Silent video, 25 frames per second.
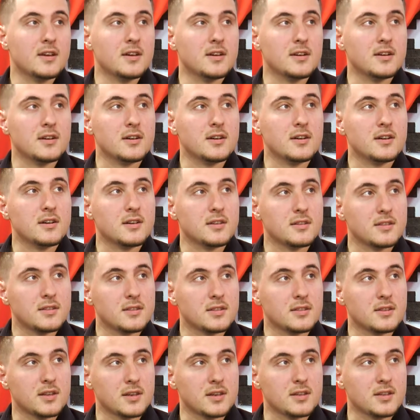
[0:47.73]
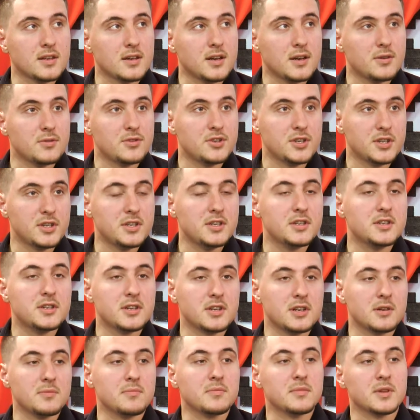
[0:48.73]
Э, тогда
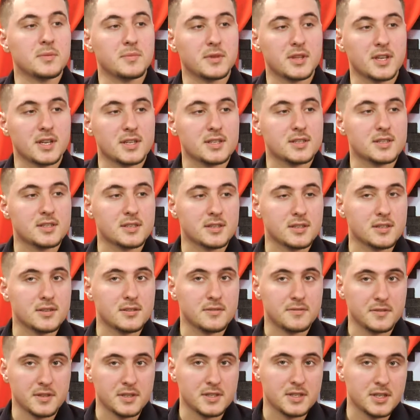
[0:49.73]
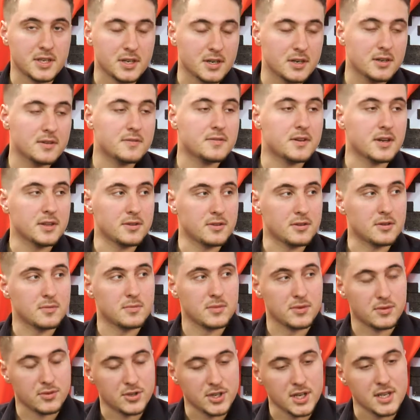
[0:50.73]
учредителем номинации «Финтех», в
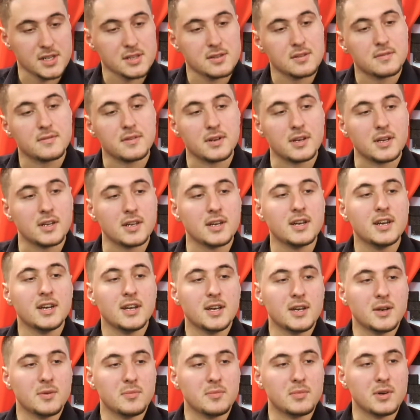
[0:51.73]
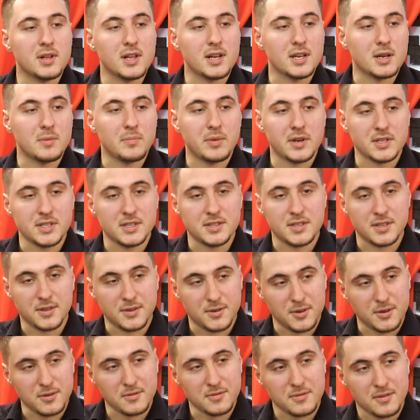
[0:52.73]
котором мы участвовали, была компания
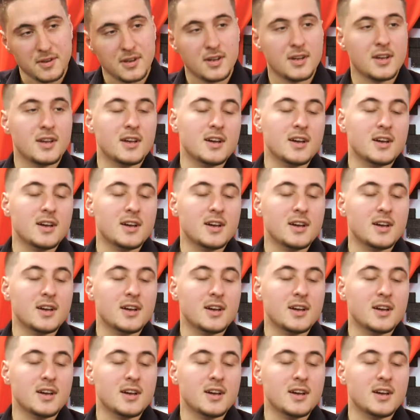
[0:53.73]
Тиньков.